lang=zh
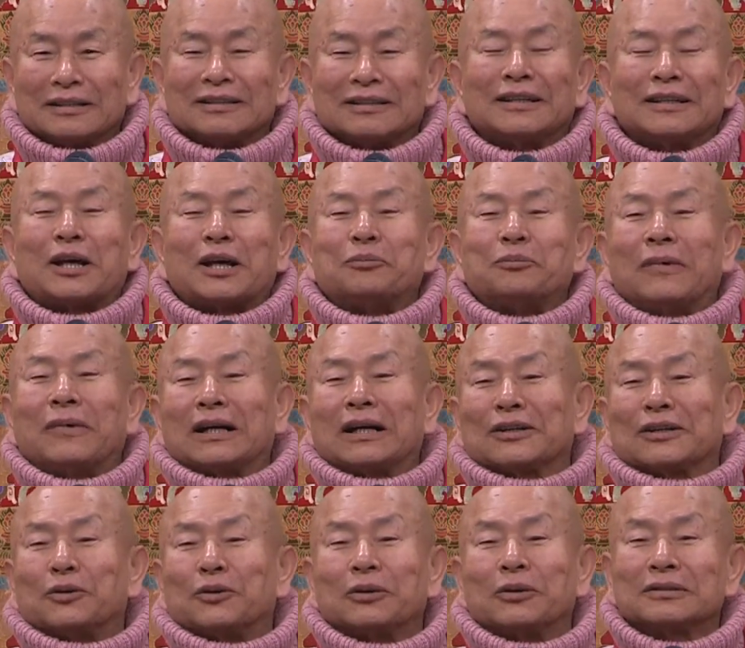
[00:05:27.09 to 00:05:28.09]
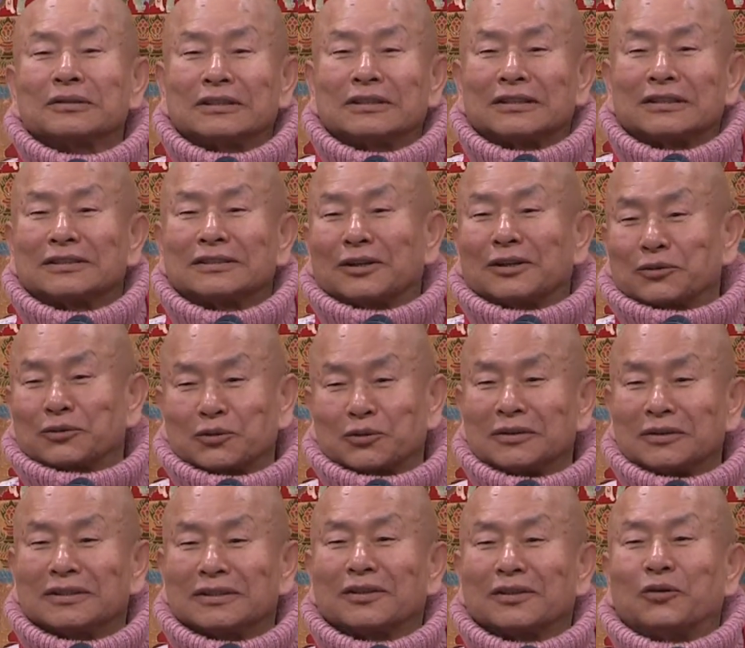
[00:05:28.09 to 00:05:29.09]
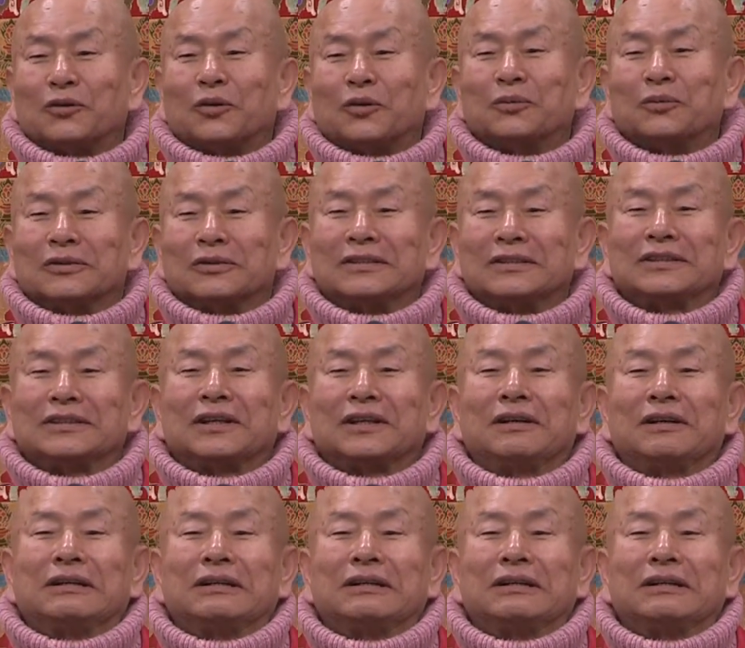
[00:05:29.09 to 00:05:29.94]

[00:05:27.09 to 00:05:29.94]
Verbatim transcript: 你那妈给我们介绍尊圣佛母一下